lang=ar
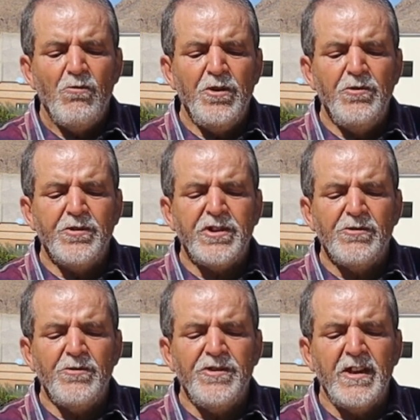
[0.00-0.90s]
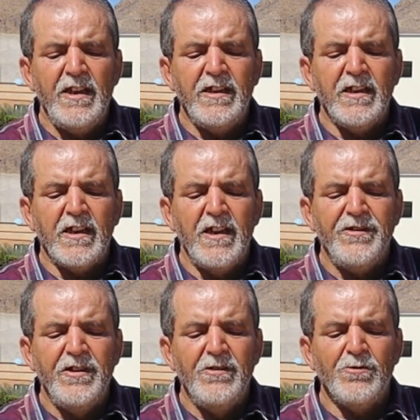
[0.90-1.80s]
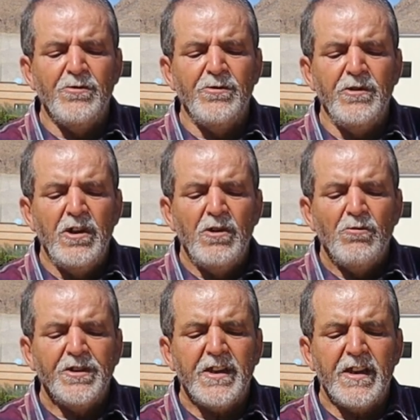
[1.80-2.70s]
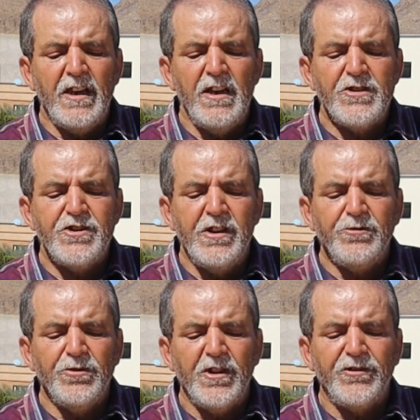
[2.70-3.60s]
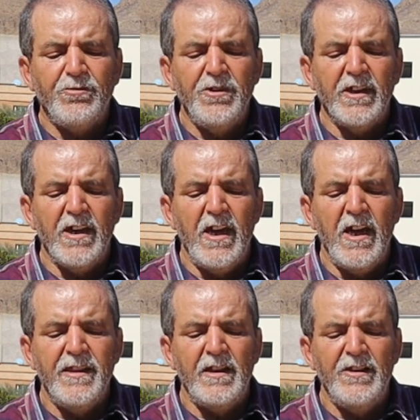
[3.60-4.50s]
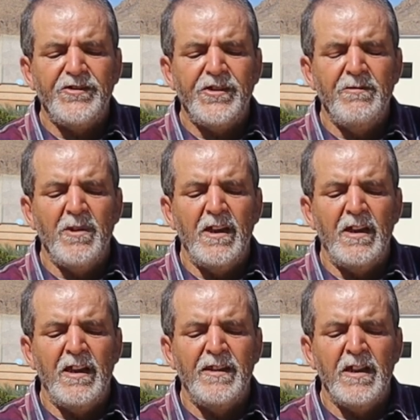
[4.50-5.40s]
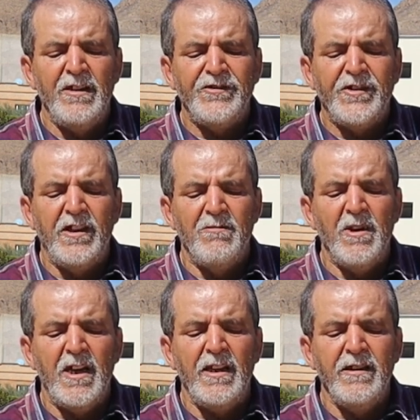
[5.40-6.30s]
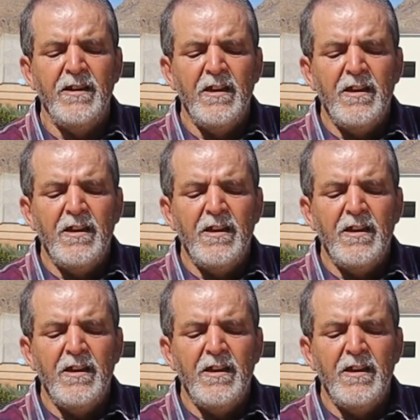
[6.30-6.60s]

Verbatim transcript: وينكر ذلك كثيرون وترى اللجنة تسويغ هذا الاستماء هذا الاستعمال